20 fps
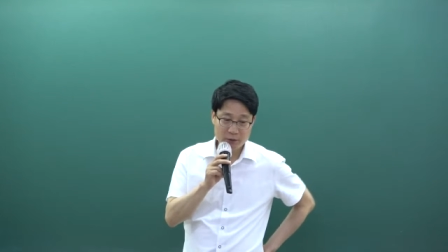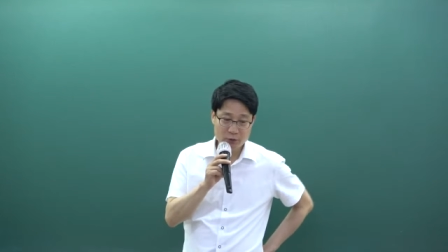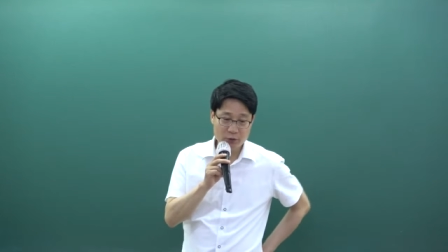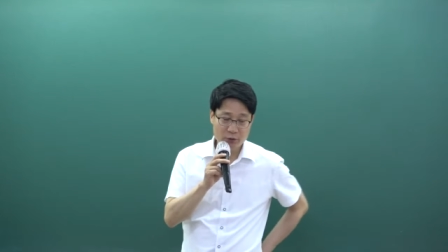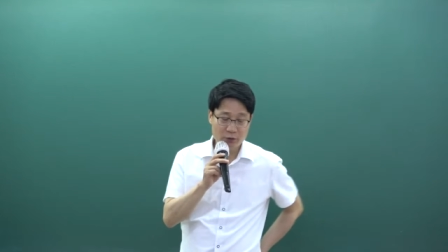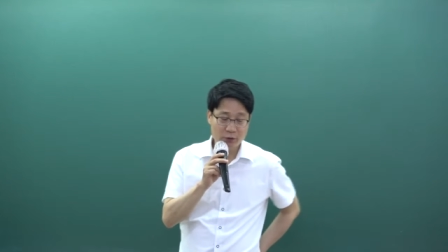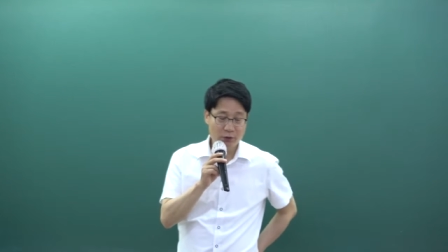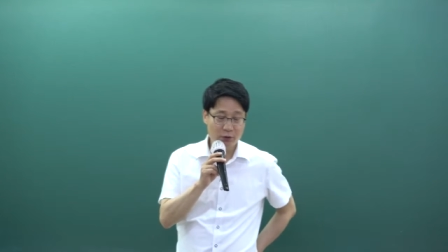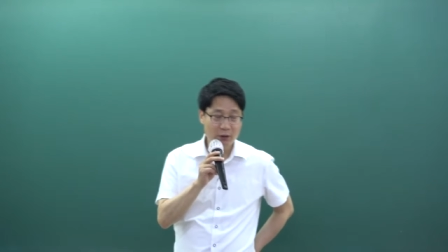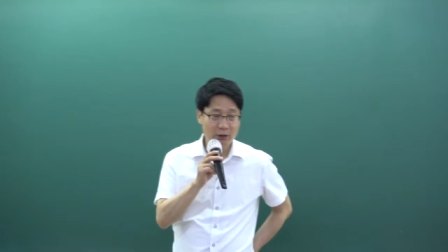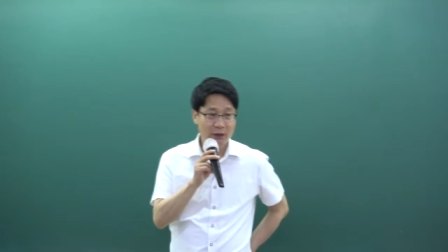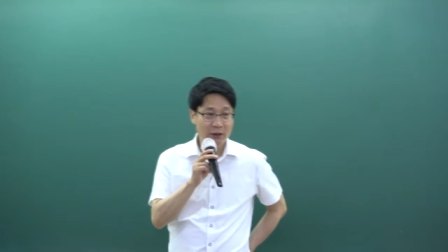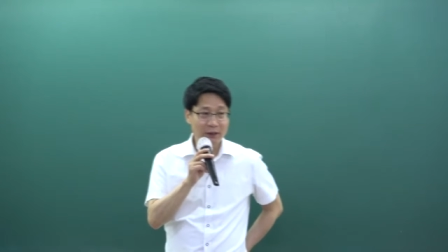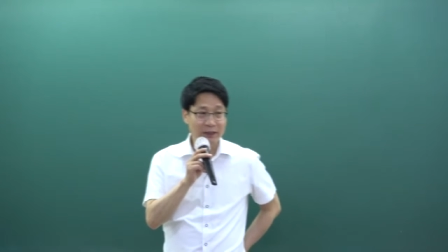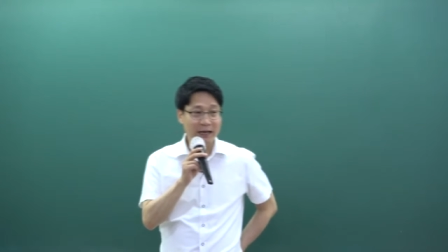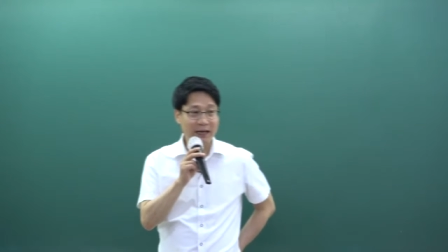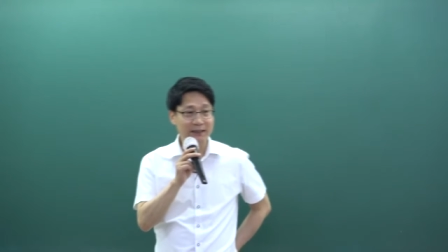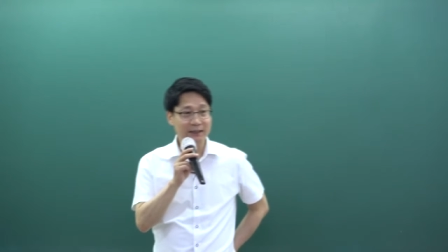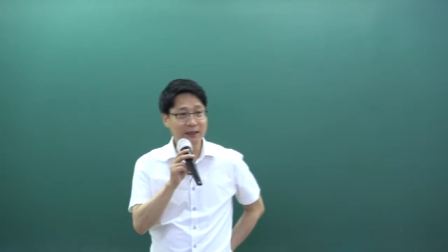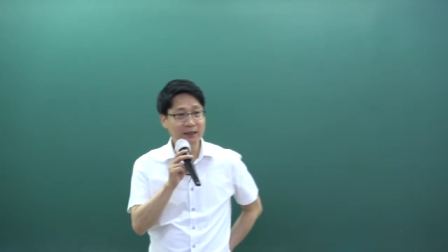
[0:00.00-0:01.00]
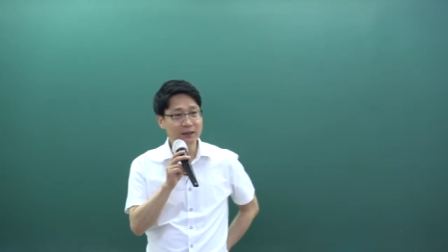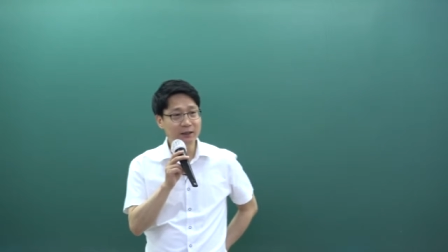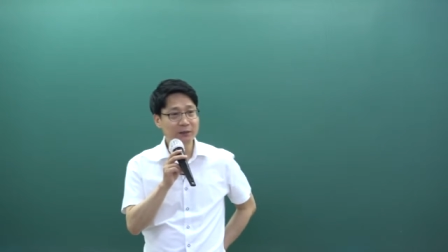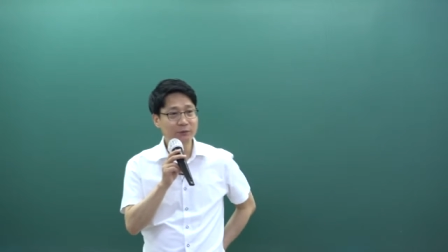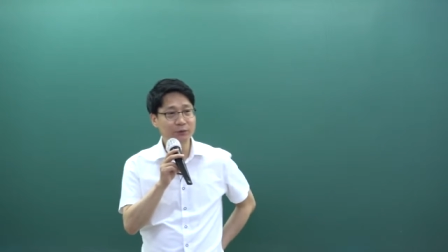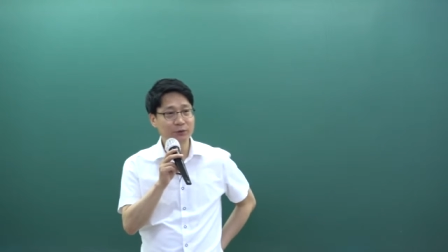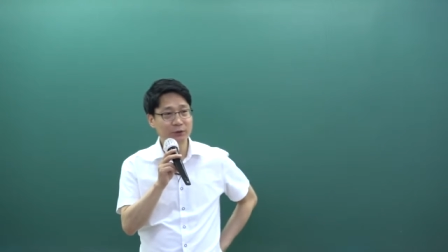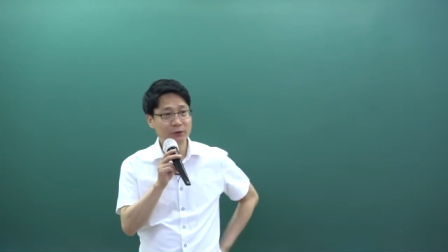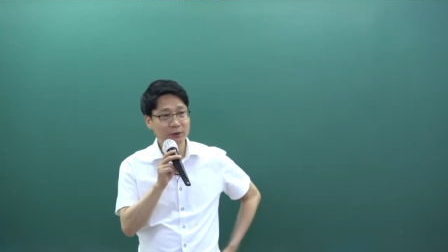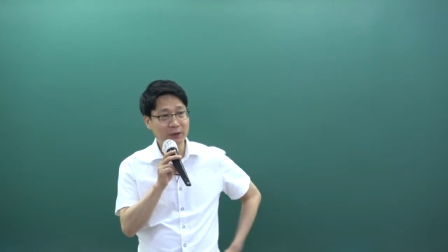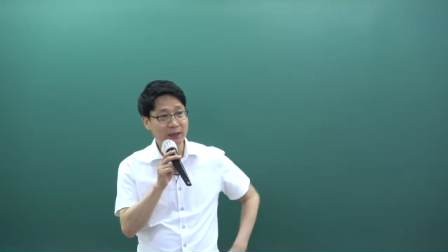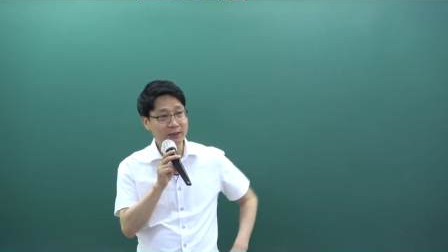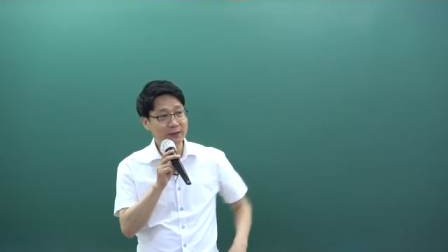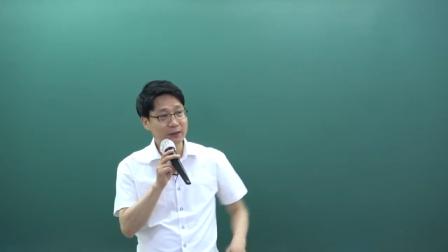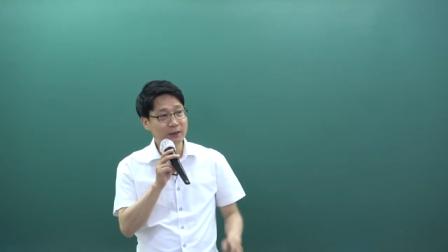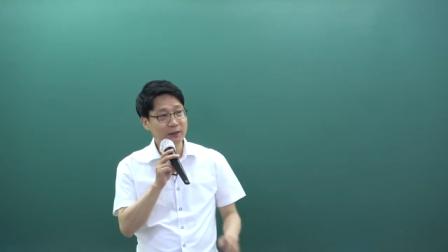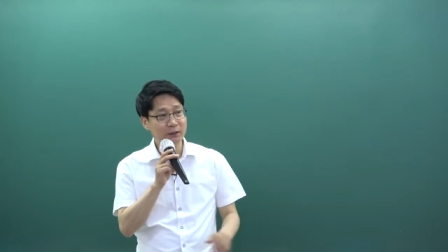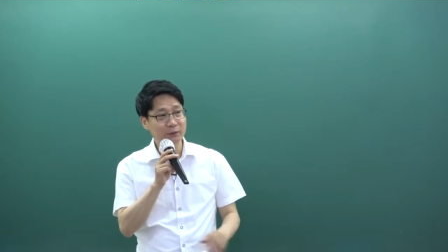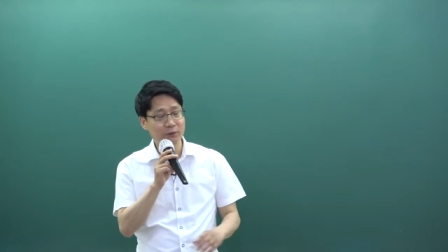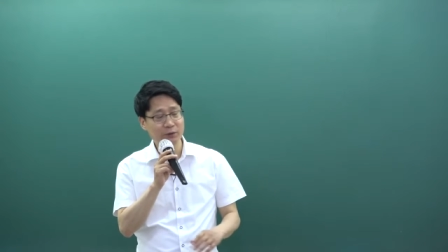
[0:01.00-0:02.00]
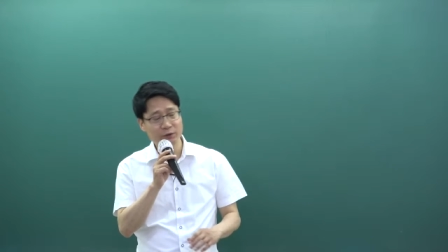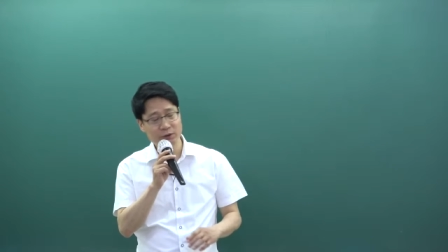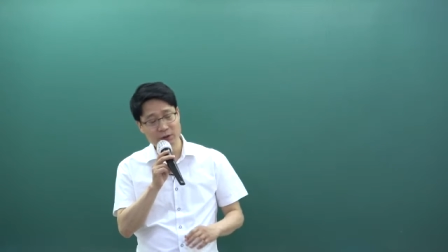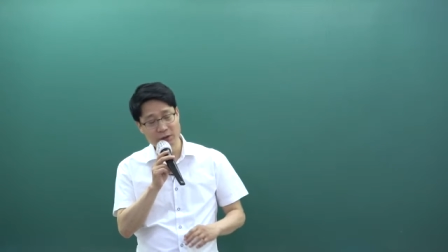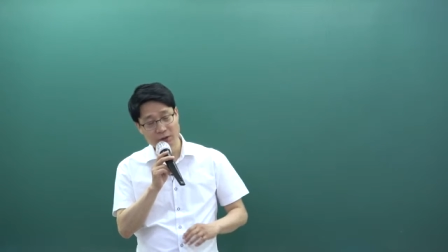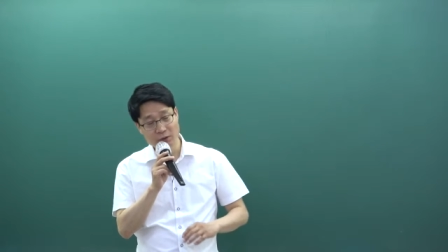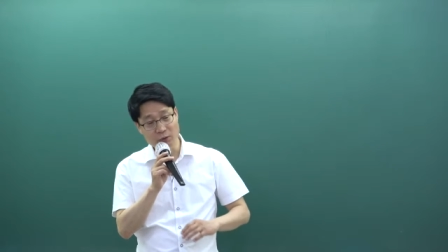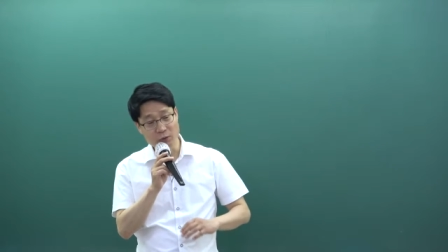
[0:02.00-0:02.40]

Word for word: 또요, 가산금은, 가산금은